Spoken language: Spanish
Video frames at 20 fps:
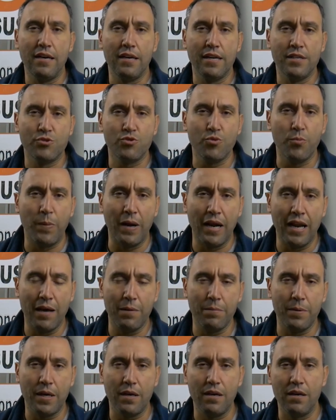en, su
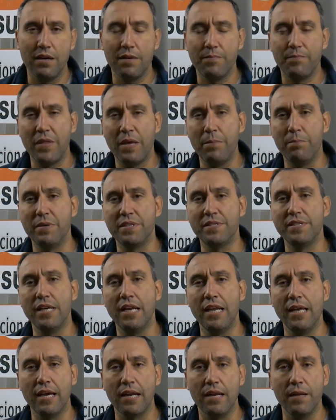palabra. Empecé a
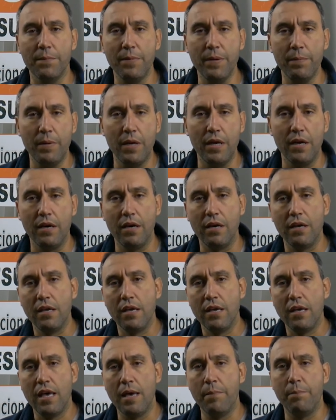leer la Biblia,
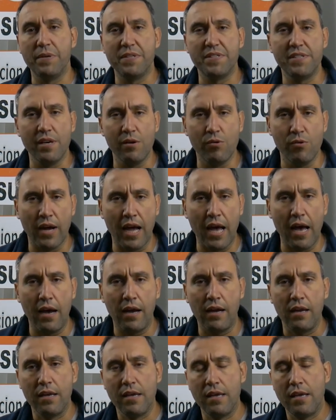empecé a
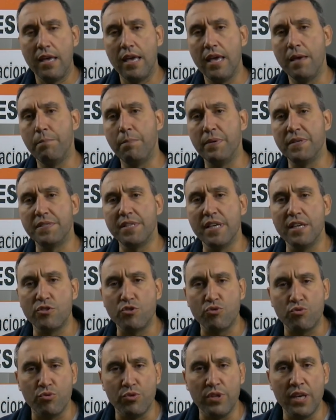orar, empecé a
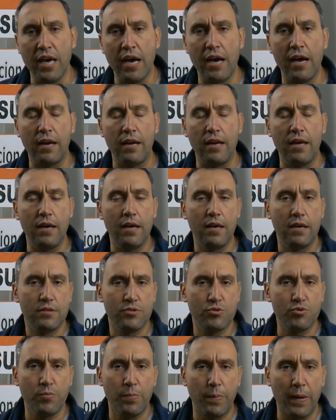estudiar
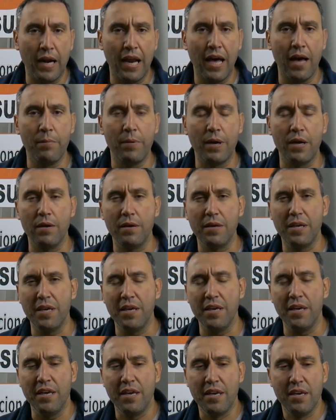su palabra
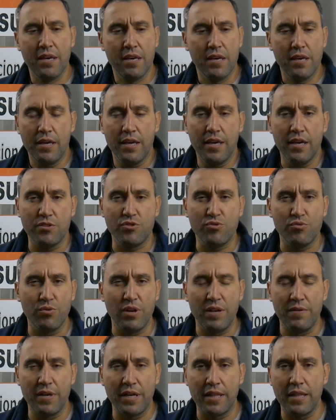y, y, eso
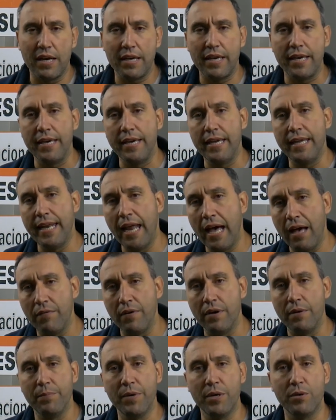la verdad que
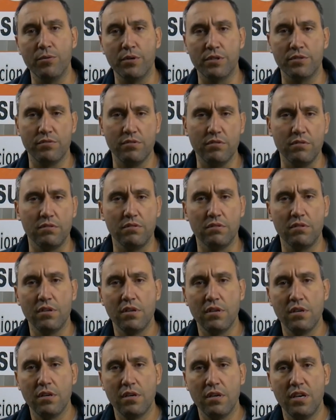llenaba mi corazón.
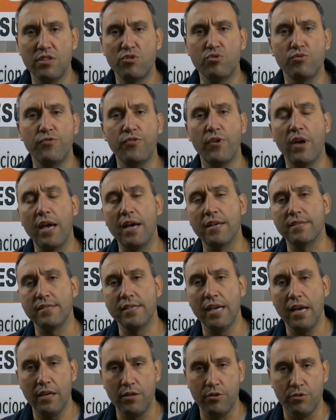Eso fue
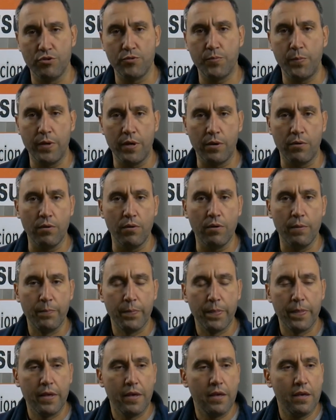hace años, pero
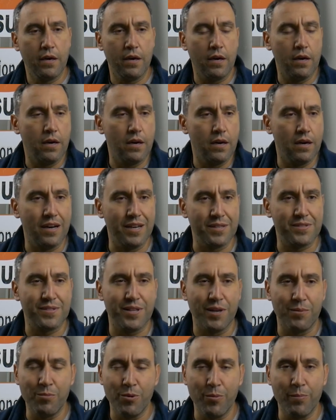ah,
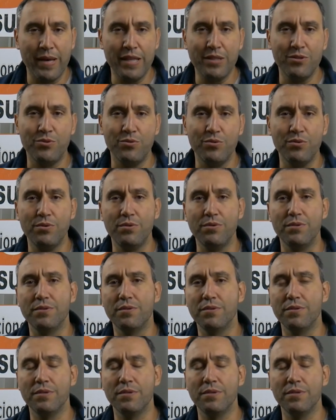hasta el momento